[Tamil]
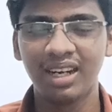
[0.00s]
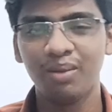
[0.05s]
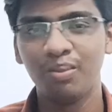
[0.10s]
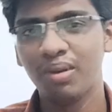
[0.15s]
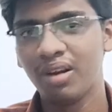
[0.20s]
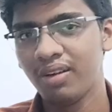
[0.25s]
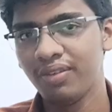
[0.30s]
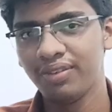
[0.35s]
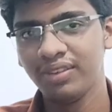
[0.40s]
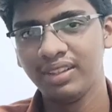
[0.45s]

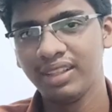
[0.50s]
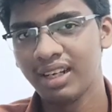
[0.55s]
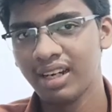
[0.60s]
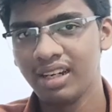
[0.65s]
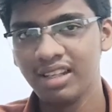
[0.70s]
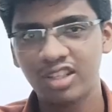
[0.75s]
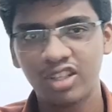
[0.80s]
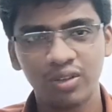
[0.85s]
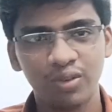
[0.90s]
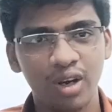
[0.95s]
நம்பர் ஆஃப் இது
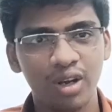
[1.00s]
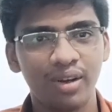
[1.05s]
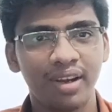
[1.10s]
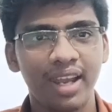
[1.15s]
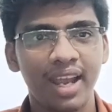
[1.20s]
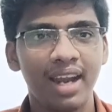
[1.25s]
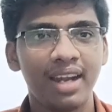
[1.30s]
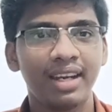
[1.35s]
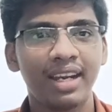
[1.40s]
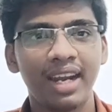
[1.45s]
கழிச்சு வரும்
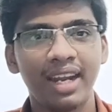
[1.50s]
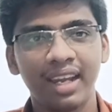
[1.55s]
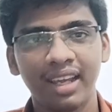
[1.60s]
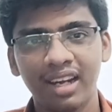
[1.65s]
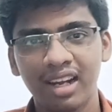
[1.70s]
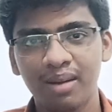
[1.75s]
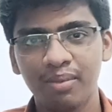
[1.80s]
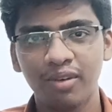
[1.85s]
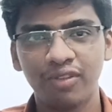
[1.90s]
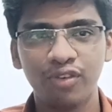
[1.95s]
ஏன்னு
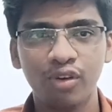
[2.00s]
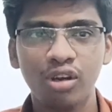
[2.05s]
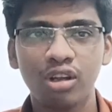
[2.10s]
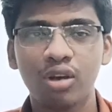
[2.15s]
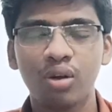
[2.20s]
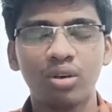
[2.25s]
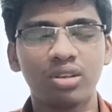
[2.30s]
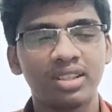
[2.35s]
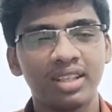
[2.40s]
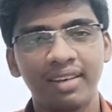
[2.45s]
கேட்டிங்கன்னா நம்ம ஃபுல்
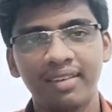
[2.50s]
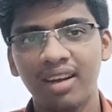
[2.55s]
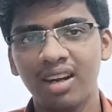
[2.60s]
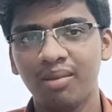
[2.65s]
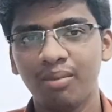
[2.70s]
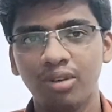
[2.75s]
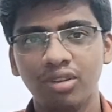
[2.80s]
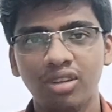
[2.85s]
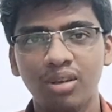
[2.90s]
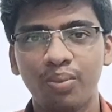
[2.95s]
கோர்ஸாகவே
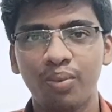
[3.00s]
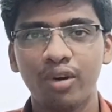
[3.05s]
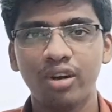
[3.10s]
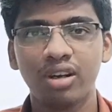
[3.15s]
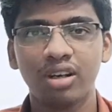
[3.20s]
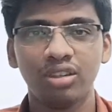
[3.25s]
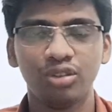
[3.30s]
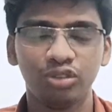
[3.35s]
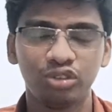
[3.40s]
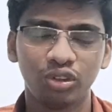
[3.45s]
நம்ம வந்து
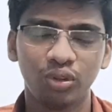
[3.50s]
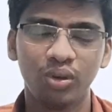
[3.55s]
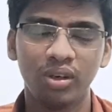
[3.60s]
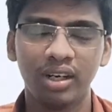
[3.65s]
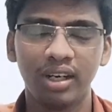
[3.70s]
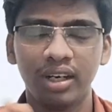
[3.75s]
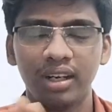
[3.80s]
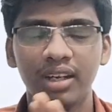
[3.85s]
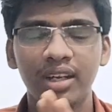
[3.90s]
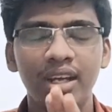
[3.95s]
போட்டிருந்தோம் ஸோ
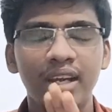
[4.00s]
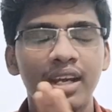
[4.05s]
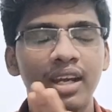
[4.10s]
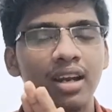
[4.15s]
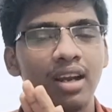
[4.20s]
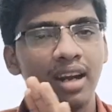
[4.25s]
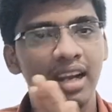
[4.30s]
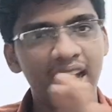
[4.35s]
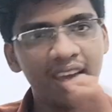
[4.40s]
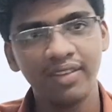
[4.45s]
ஒரு
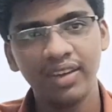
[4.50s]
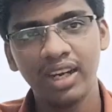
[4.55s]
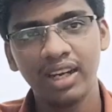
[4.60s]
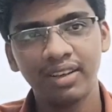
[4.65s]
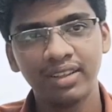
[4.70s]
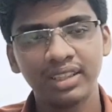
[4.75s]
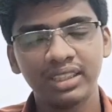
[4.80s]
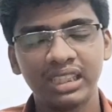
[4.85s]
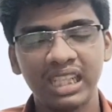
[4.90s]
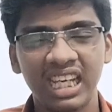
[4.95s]
லெவன்
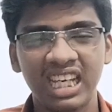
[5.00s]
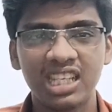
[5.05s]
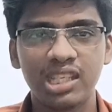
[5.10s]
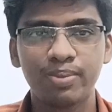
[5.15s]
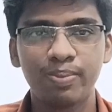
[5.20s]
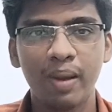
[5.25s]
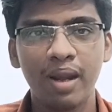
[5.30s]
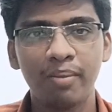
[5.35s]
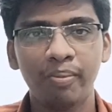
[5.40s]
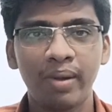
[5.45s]
ஹவர்ஸ் நீங்கள்
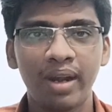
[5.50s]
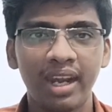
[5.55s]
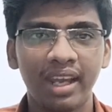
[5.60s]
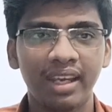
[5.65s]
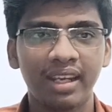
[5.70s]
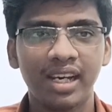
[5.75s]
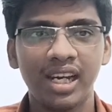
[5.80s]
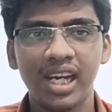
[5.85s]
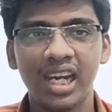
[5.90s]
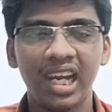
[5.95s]
ஸ்பெண்ட்
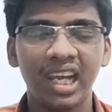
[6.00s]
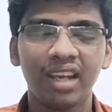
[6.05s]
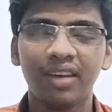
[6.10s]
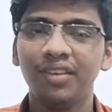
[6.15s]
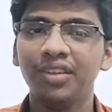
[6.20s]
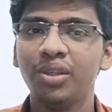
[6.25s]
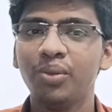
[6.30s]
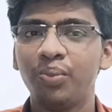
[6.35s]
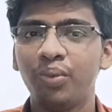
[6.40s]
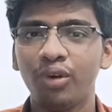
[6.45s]
பண்ணிங்கனாலே நீங்கள்
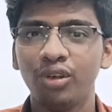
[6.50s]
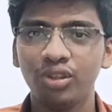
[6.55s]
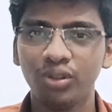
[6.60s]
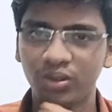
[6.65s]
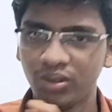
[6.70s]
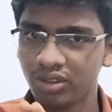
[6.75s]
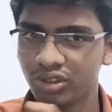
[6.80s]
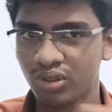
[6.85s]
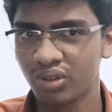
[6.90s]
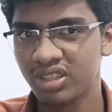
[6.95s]
வந்து
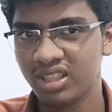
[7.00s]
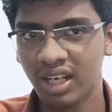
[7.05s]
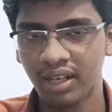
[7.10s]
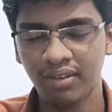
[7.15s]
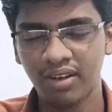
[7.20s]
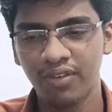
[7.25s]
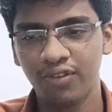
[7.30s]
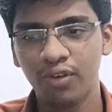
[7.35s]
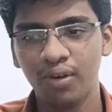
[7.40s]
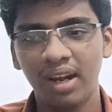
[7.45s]
போதும் ஸோ
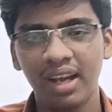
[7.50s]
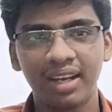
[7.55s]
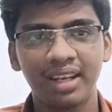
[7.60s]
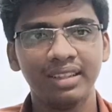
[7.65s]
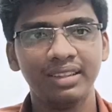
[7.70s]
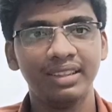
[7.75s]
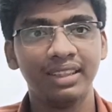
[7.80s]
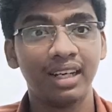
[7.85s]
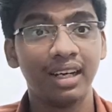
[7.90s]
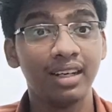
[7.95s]
ஜாவா ஃபுல்லாக
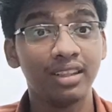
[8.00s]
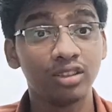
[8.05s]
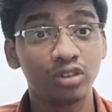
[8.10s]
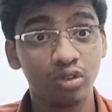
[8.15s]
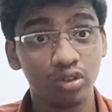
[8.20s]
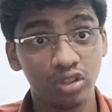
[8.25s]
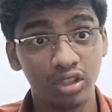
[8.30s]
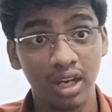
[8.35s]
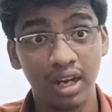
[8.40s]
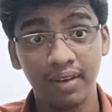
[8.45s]
கற்றுக்கலாம் ஸோ
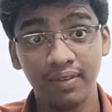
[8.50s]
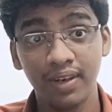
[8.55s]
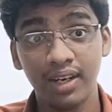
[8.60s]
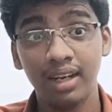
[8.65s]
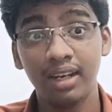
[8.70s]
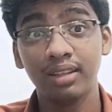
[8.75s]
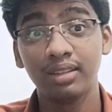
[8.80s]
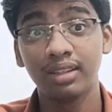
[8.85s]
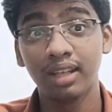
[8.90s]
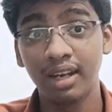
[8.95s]

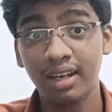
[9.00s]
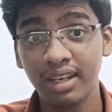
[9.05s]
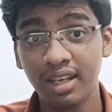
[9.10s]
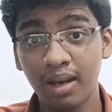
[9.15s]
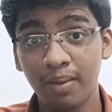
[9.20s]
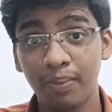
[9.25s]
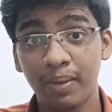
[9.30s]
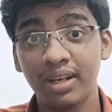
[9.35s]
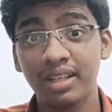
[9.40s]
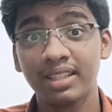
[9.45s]
ஜாவாவில்
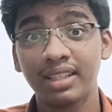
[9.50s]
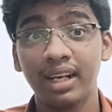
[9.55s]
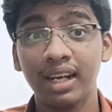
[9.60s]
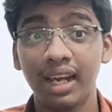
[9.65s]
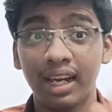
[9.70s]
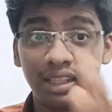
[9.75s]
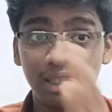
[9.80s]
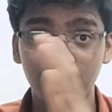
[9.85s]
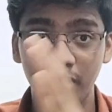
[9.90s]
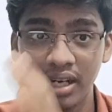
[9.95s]
தனியாக படித்தாலே
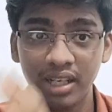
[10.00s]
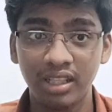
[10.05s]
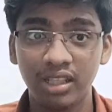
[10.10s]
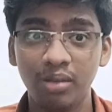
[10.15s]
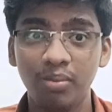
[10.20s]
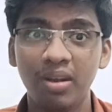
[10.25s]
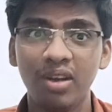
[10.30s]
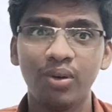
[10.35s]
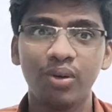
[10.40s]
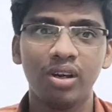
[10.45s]
அதை
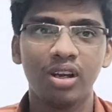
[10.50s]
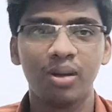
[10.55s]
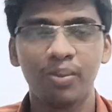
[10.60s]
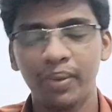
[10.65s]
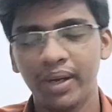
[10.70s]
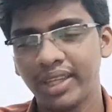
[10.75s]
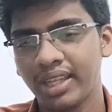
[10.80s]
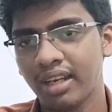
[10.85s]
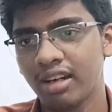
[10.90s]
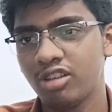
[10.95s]
மட்டுமே உங்களுக்கு
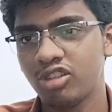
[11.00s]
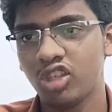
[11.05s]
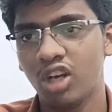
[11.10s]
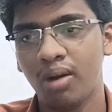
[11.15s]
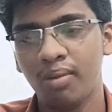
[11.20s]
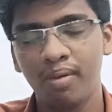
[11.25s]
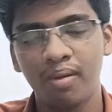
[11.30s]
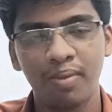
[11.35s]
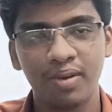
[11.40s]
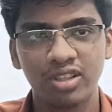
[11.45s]
பார்த்தீங்கன்னா
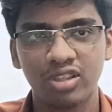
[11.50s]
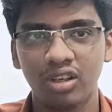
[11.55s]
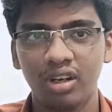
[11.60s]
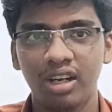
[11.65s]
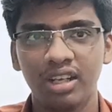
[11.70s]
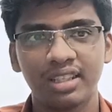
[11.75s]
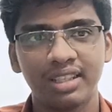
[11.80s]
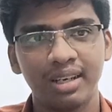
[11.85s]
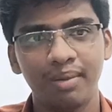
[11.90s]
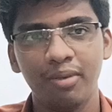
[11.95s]
ஜாப்
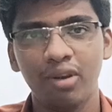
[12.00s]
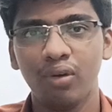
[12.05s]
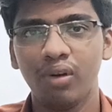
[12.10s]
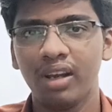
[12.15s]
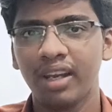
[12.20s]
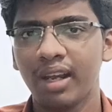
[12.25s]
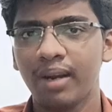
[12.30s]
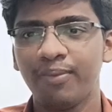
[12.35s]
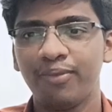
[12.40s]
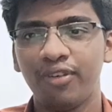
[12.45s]
ஆப்பர்ச்சுனிட்டிஸ்லாமே
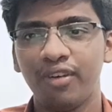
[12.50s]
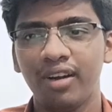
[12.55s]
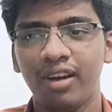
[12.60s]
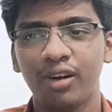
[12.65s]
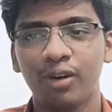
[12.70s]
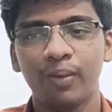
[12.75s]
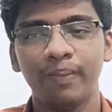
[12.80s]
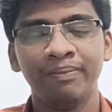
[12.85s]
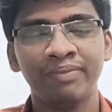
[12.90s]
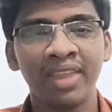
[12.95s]
உங்களுக்கு ஹெல்ப்ஃபுல்லாக
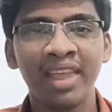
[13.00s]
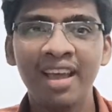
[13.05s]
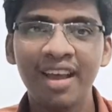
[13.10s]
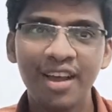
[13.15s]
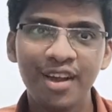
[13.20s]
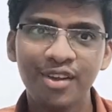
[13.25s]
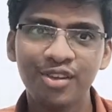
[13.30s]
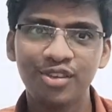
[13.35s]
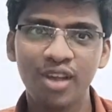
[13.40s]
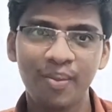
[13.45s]
இருக்கும்
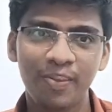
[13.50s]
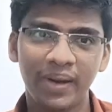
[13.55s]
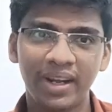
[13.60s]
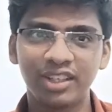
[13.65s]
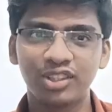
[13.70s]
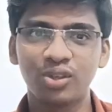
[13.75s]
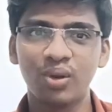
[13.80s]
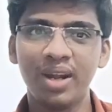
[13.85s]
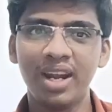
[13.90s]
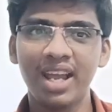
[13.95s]
ஸோ இப்போ
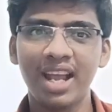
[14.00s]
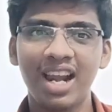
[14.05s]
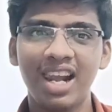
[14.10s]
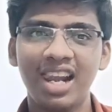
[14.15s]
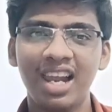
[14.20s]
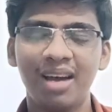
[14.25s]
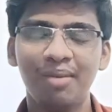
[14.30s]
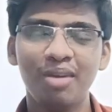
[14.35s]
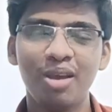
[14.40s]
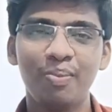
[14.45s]
நான் சொன்ன
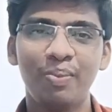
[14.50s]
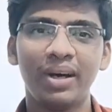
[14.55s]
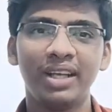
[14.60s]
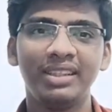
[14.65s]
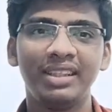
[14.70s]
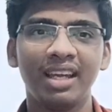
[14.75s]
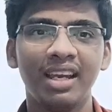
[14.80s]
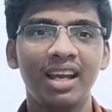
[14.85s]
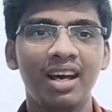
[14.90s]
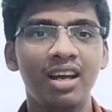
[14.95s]
எல்லாமே
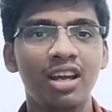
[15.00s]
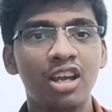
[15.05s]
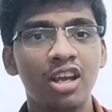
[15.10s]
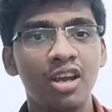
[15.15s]
பார்த்தீங்கன்னா